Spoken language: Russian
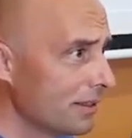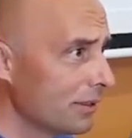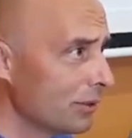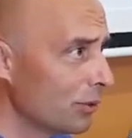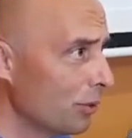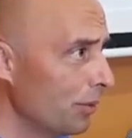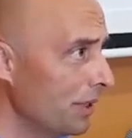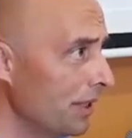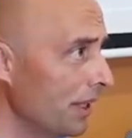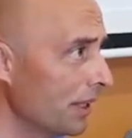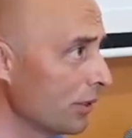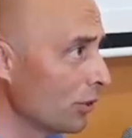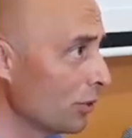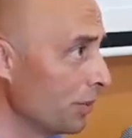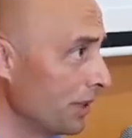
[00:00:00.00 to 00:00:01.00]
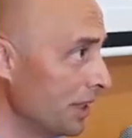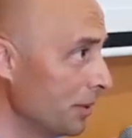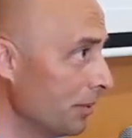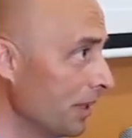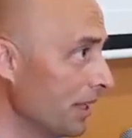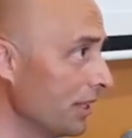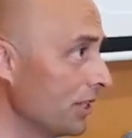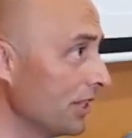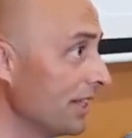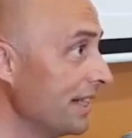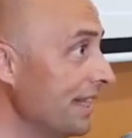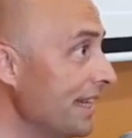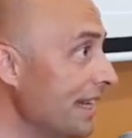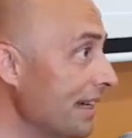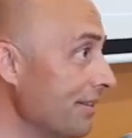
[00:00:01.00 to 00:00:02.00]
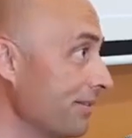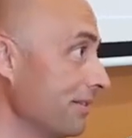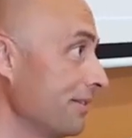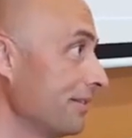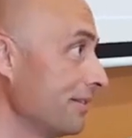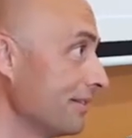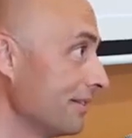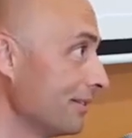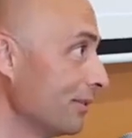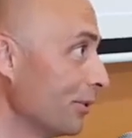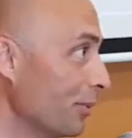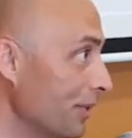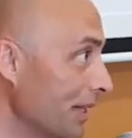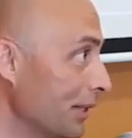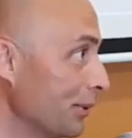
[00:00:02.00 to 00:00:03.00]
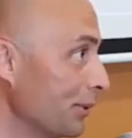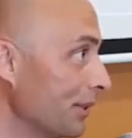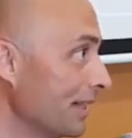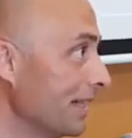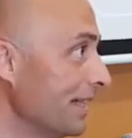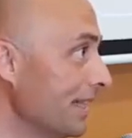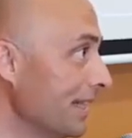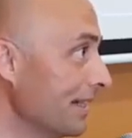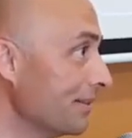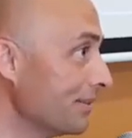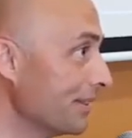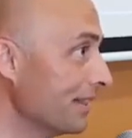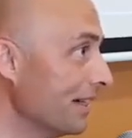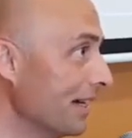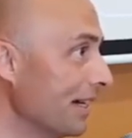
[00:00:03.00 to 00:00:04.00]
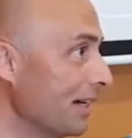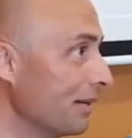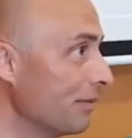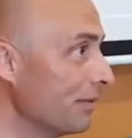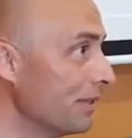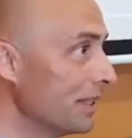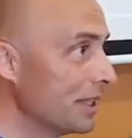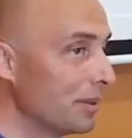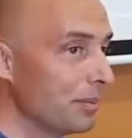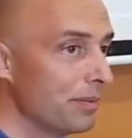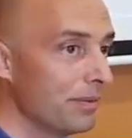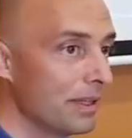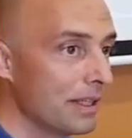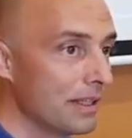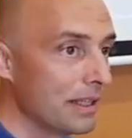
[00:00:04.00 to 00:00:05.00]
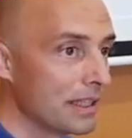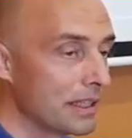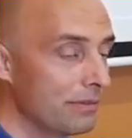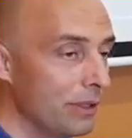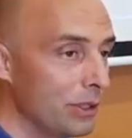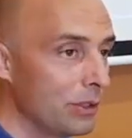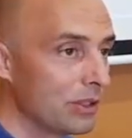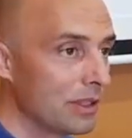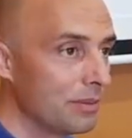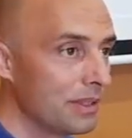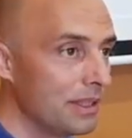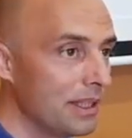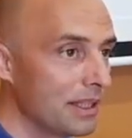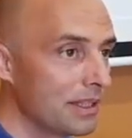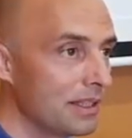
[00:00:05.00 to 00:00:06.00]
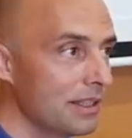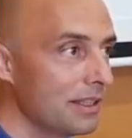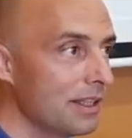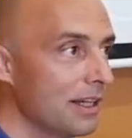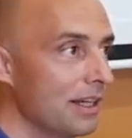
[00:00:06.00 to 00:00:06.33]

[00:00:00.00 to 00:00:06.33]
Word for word: У меня тут, понимаешь, гнев – у меня тут гнев. В этом э, оскверненном сердце